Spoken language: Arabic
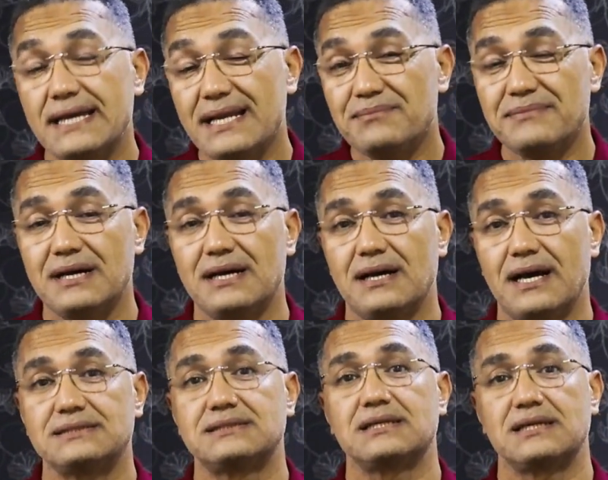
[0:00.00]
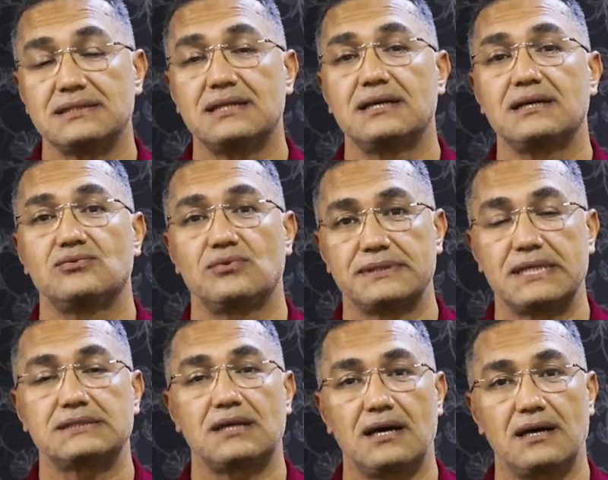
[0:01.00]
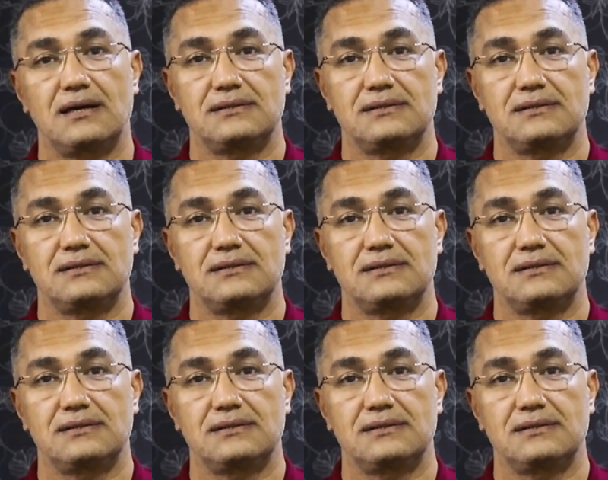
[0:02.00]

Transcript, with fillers: الحقيقه لما قعدت كده وبدات